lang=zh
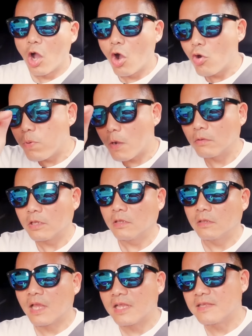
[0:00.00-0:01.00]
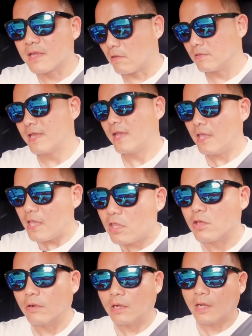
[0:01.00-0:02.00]
OPPO 呢，它早在一
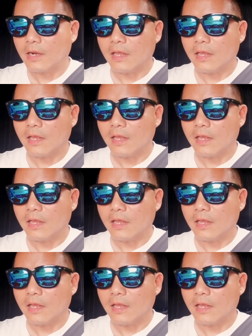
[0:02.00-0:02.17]
九二